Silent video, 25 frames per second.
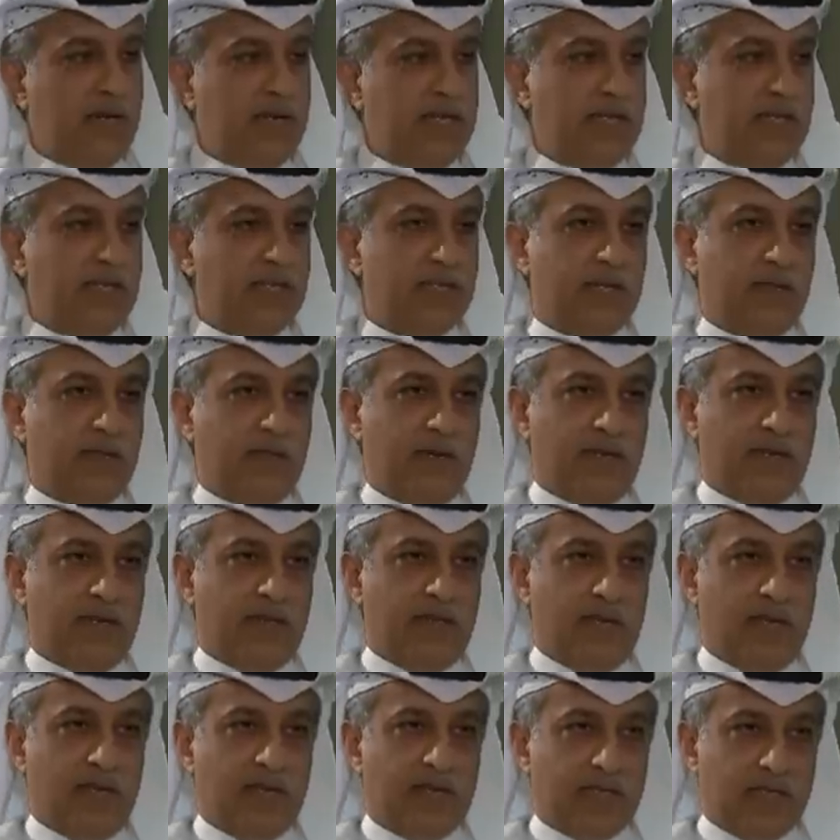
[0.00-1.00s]
بعدد طبعا
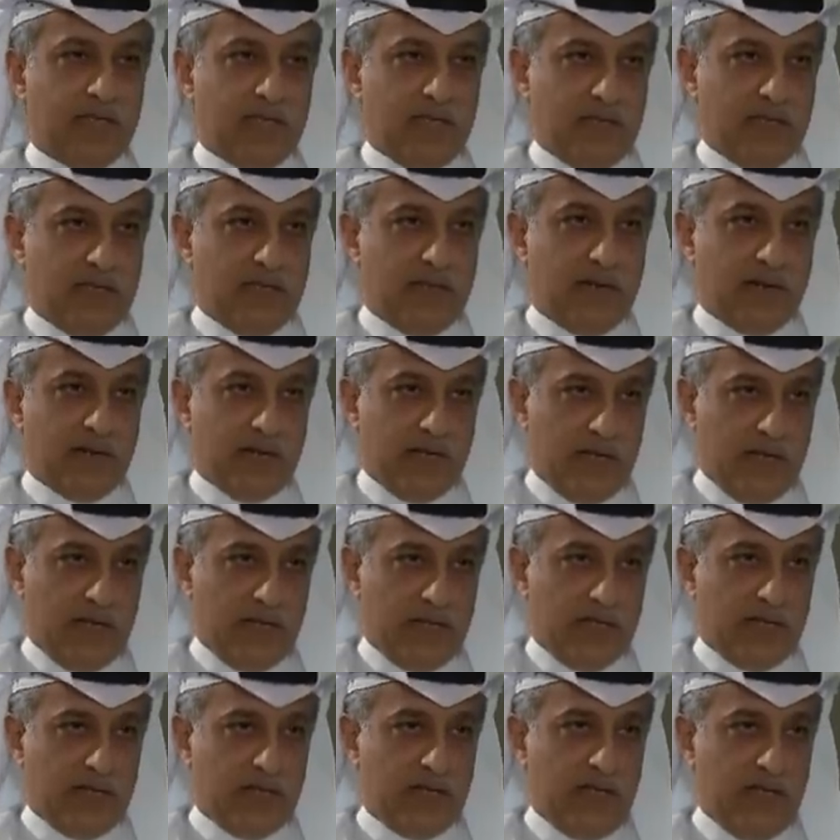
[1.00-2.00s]
30
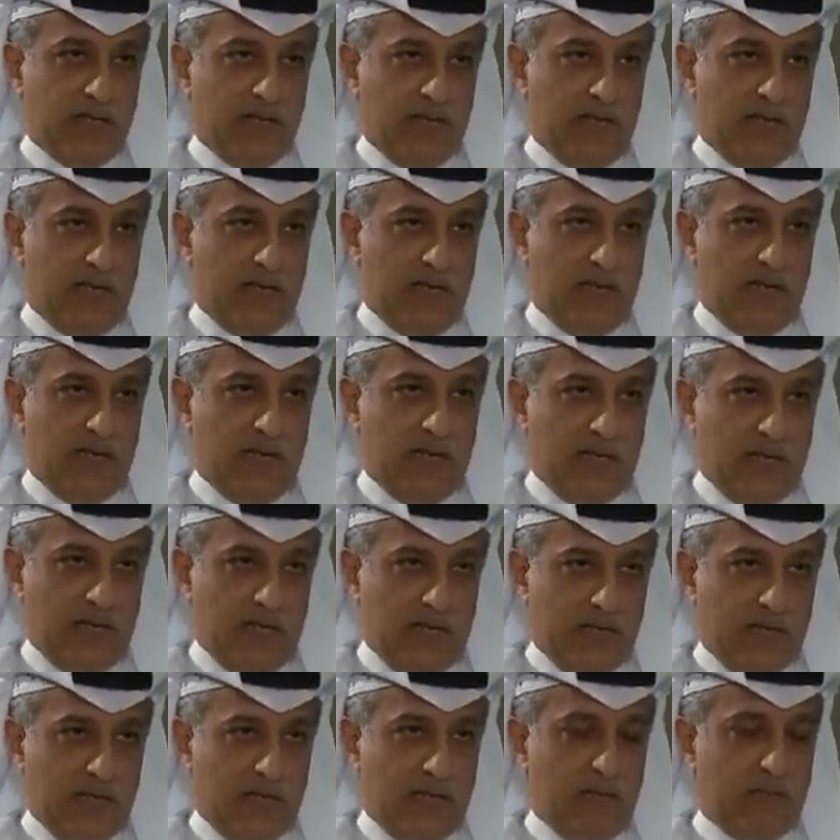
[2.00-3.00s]
رياضي
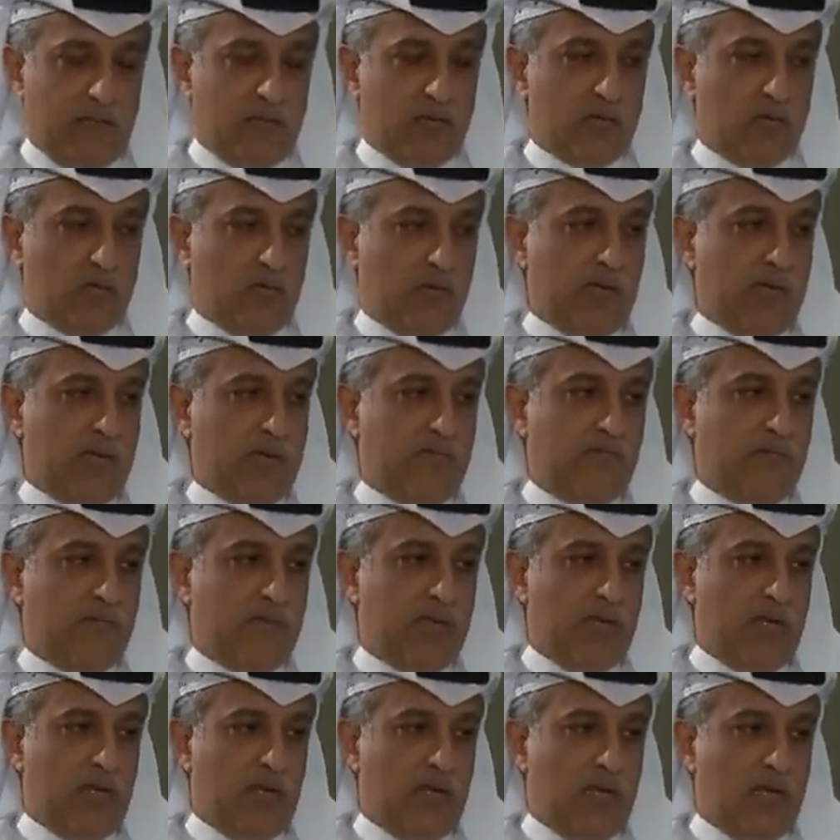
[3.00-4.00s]
لهذه البطولة
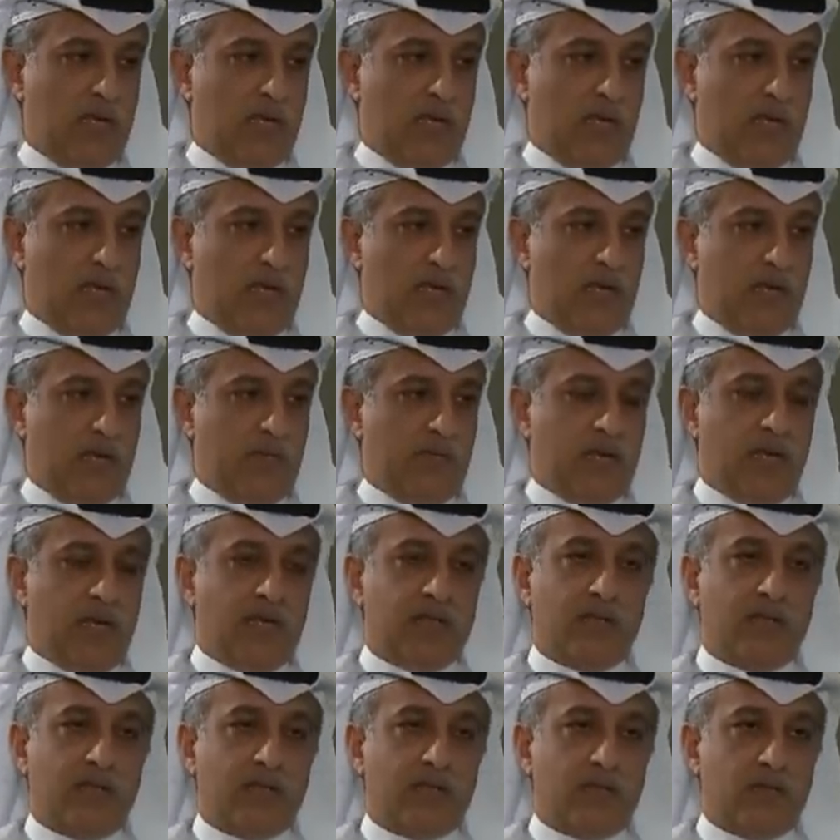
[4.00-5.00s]
آه،
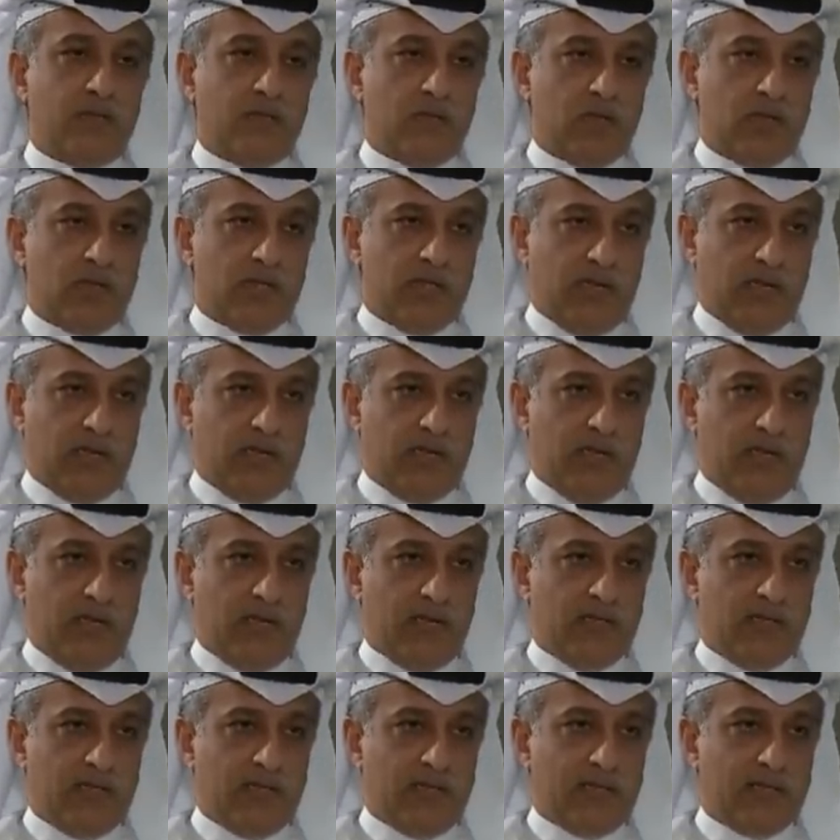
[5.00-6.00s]
برئاسة سمو الشيخ
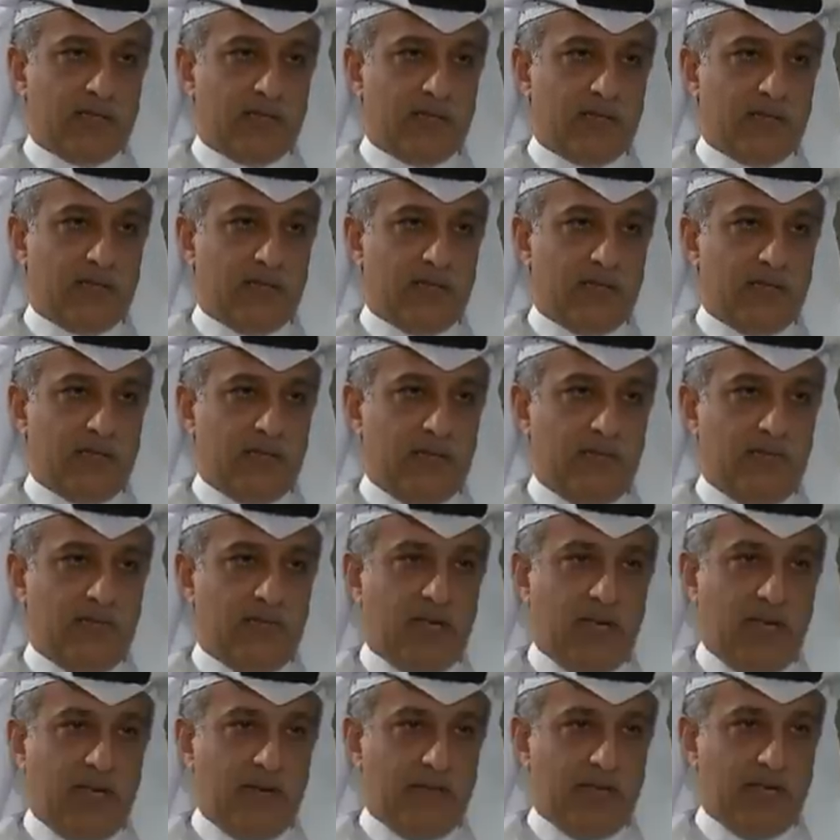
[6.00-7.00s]
ناصر
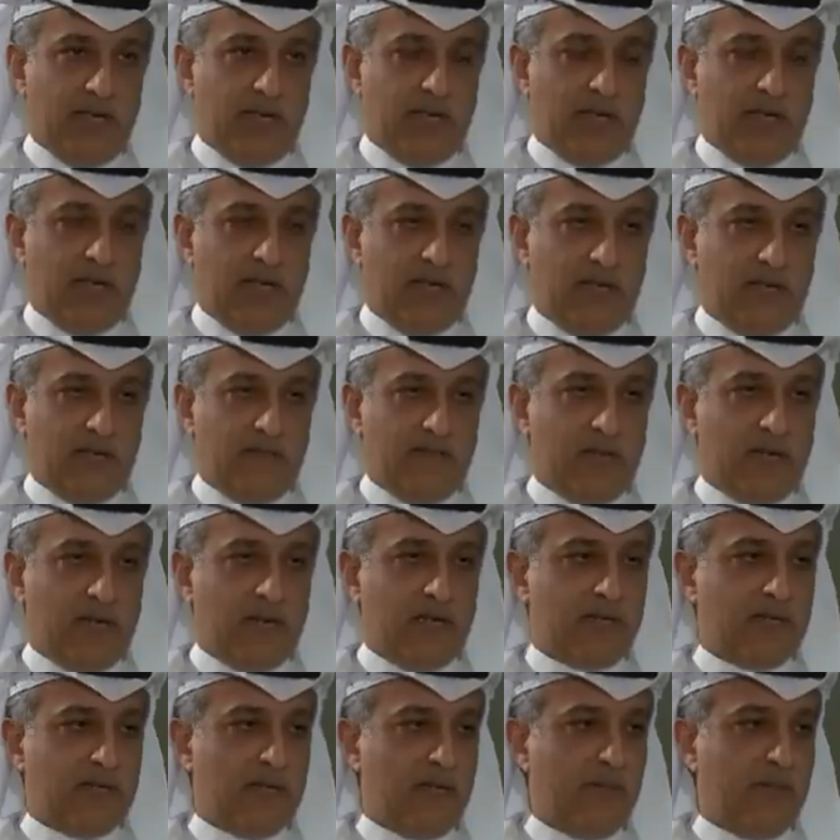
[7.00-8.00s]
بن حمدان خليفة
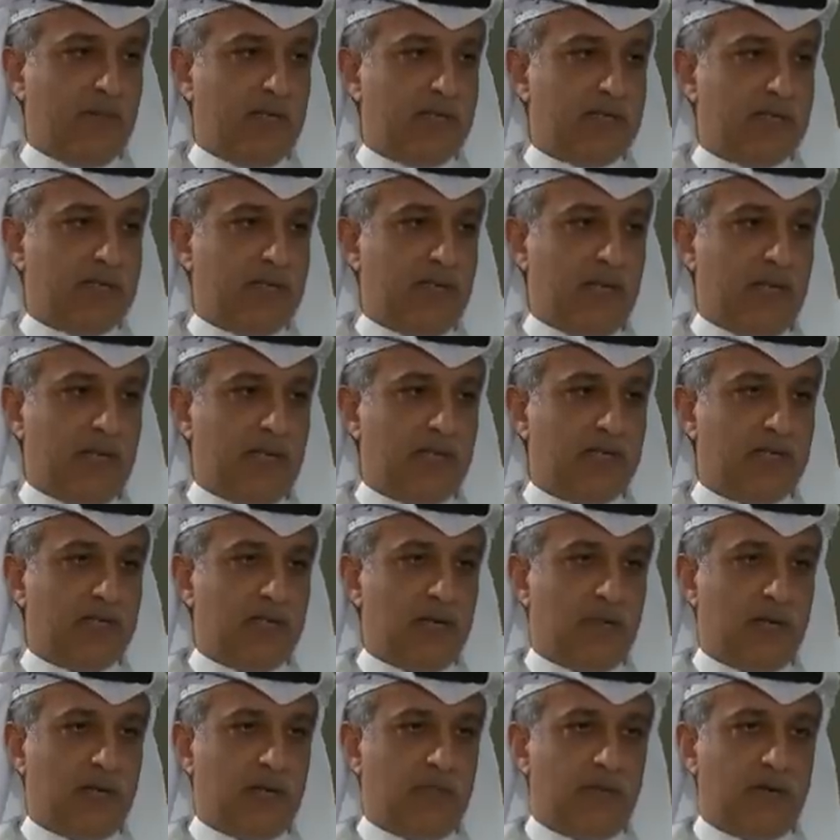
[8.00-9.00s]
رئيس المجلس الأعلى
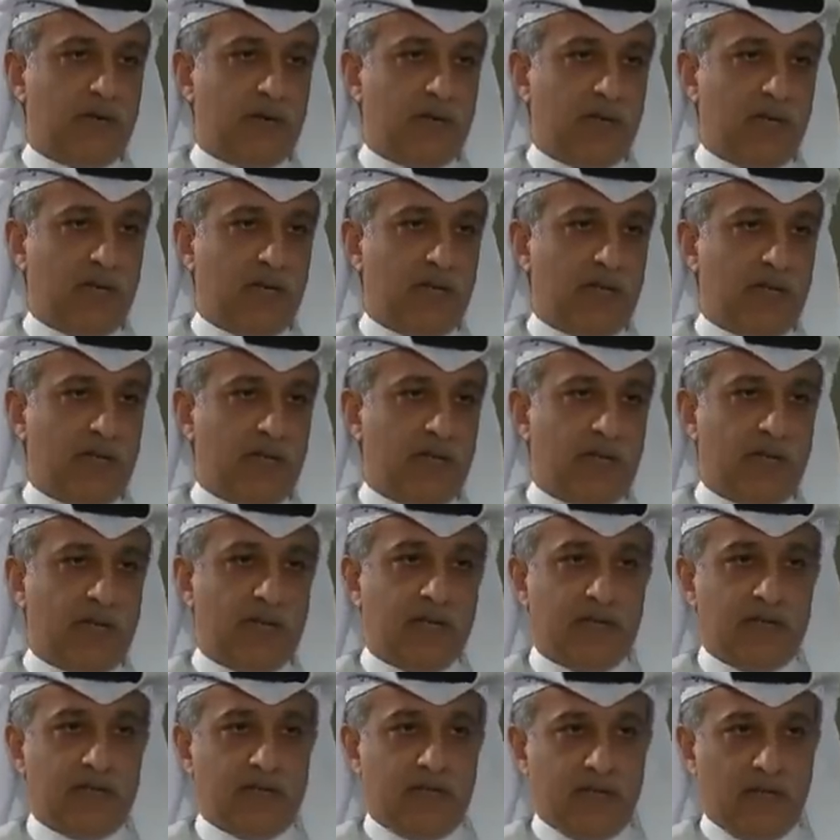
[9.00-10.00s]
للشباب والرياضة
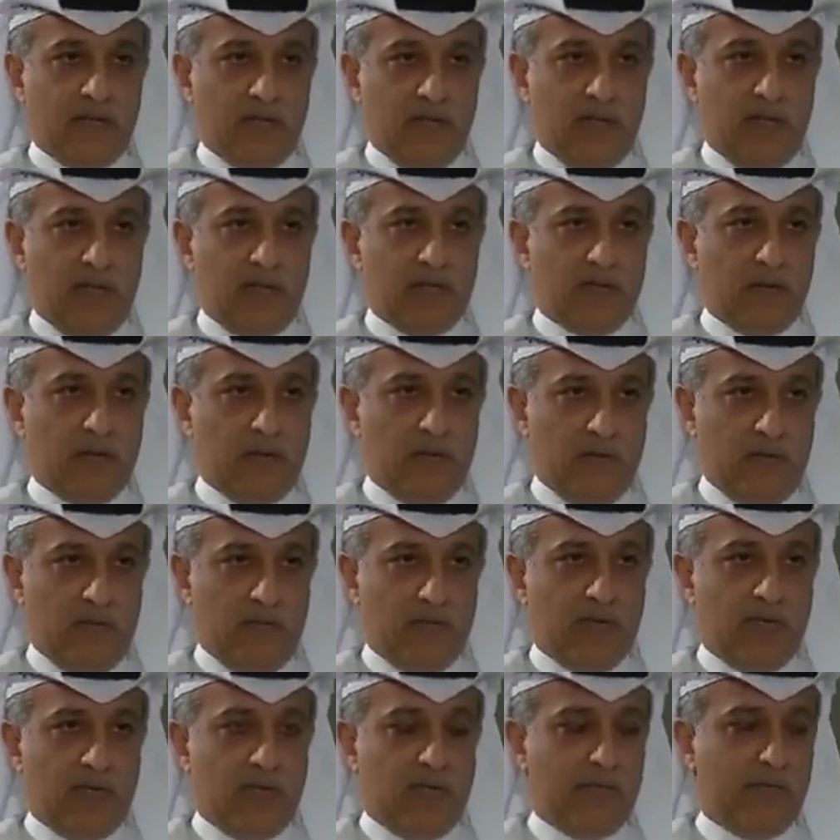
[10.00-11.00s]
رئيس اللجنة
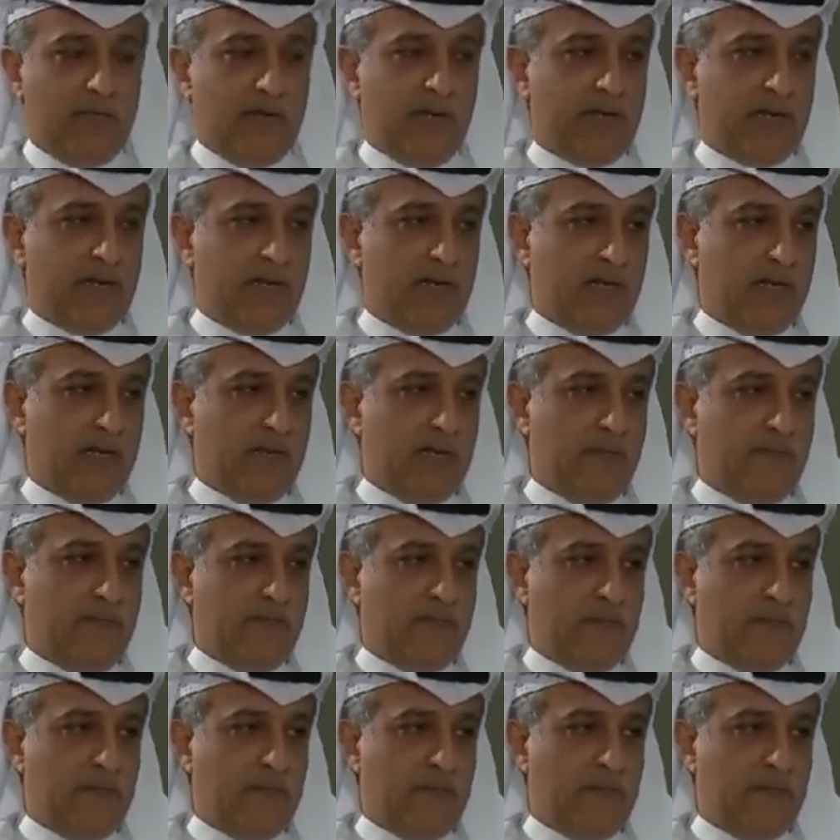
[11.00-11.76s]
الأولمبية البحرينية